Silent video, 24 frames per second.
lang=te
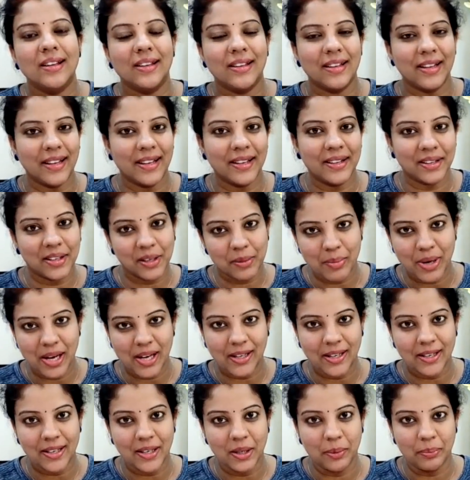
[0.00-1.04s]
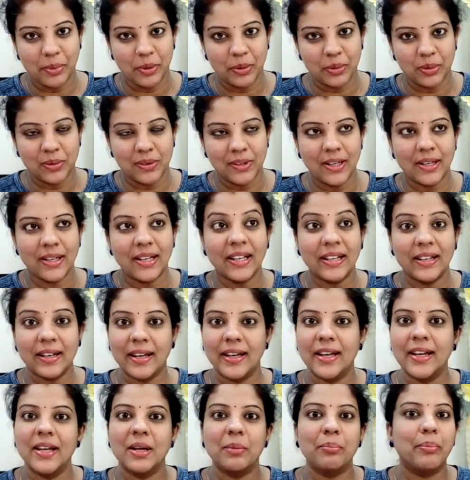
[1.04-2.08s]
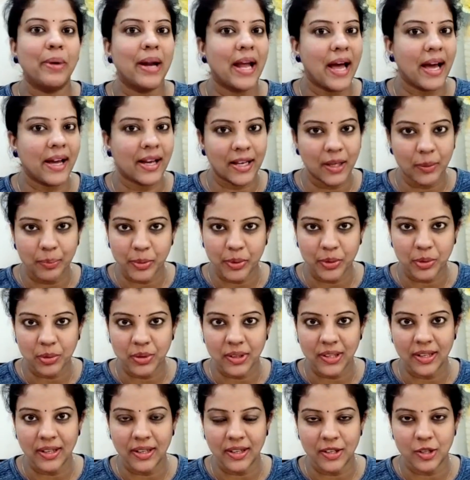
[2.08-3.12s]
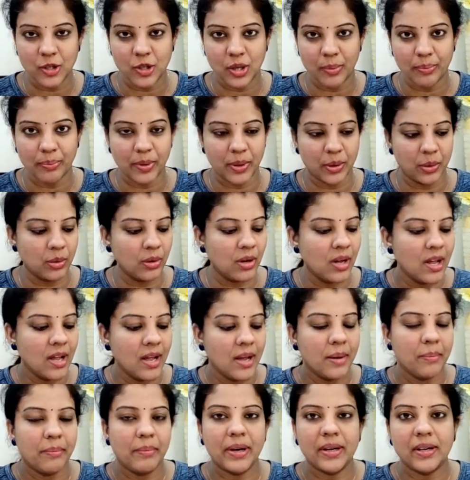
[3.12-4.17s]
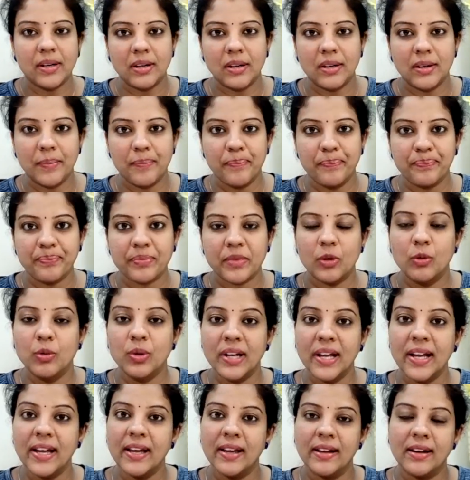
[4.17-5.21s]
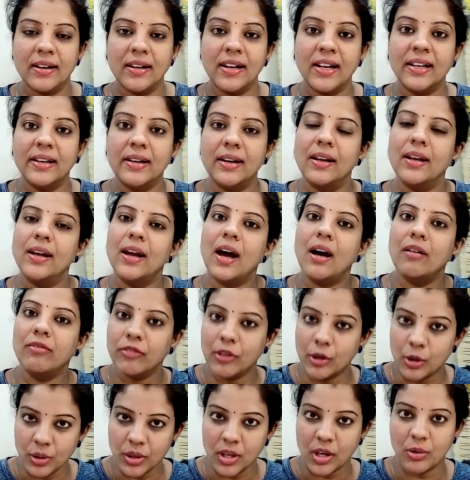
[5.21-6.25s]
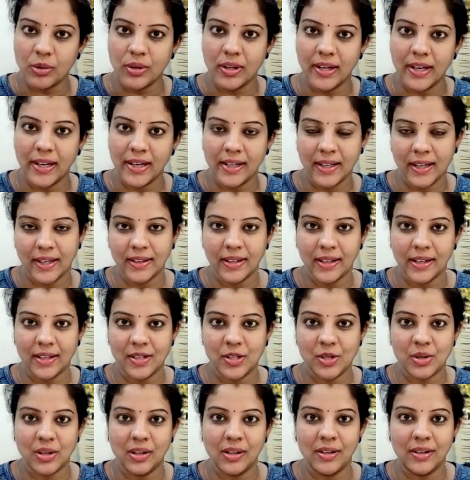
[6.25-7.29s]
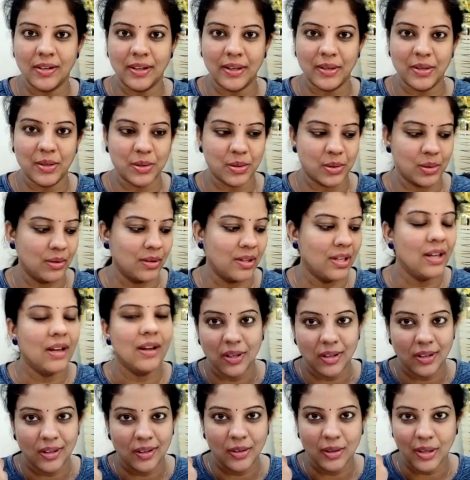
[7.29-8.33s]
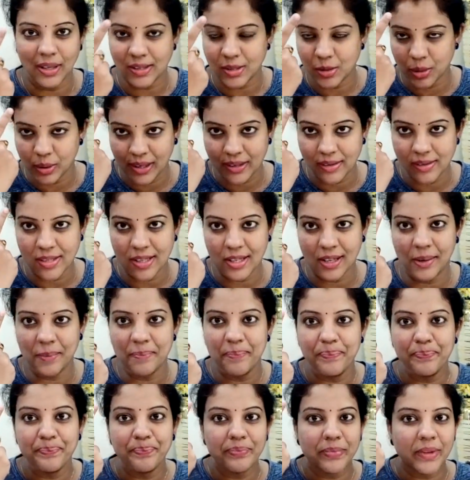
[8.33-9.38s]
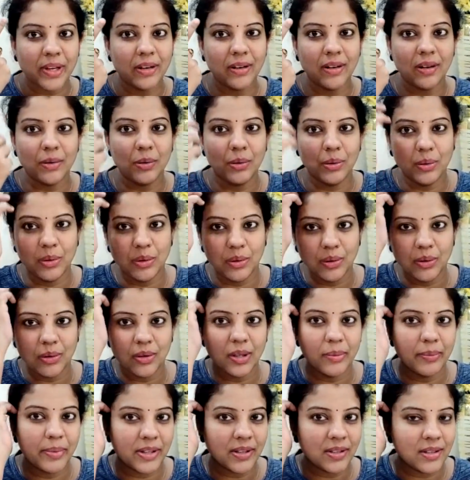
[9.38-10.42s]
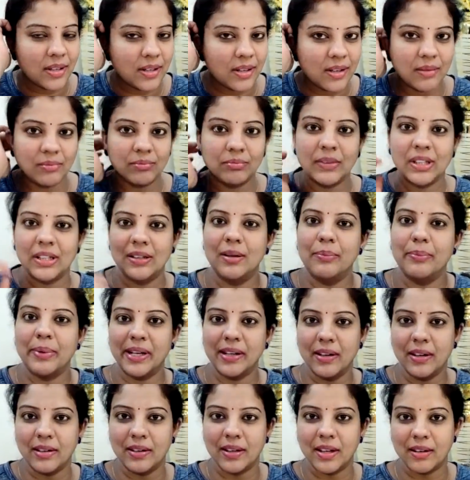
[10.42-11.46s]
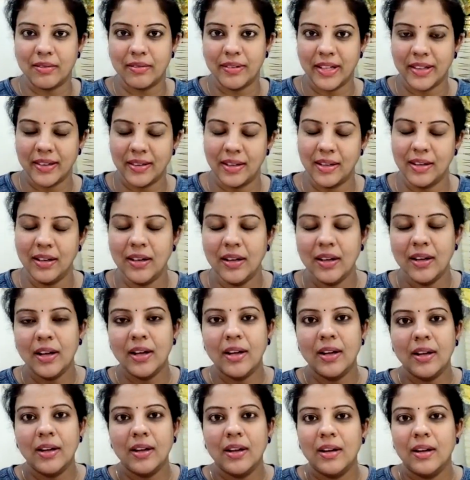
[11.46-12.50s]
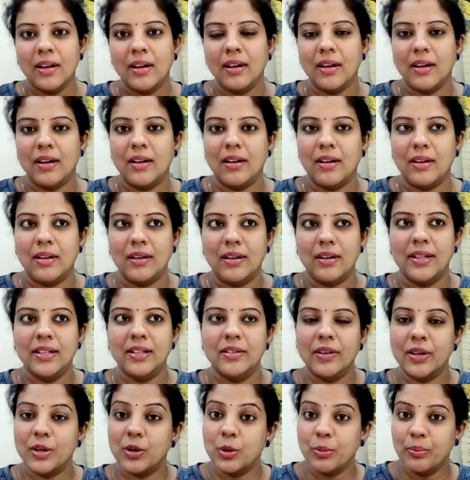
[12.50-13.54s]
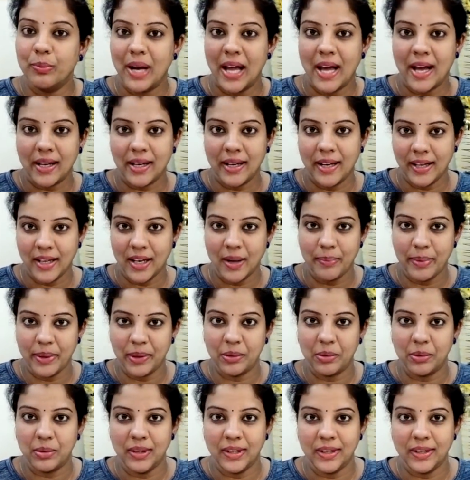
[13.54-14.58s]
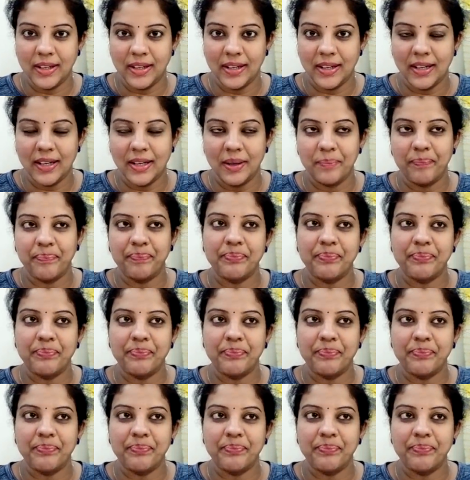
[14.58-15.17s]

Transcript: గ్రే హెయిర్ కి బాగా హెల్ప్ అవుతుంది అంటే గ్రే హెయిర్ బ్లాక్ అయిపోతుంది అని నేను చెప్పను బట్ um, ఉండే హెయిర్ అన్న గ్రే అవ్వకుండా ఉండడానికి అయితే ఖచ్చితంగా ట్రై చేస్తుంది అస్ యూ కెన్ సీ నాకు ఈ మధ్య అంటే ప్రెగ్నెంట్ తర్వాత ఇది వరకు బ్లాక్ హెన్నా పెట్టుకునేదాన్ని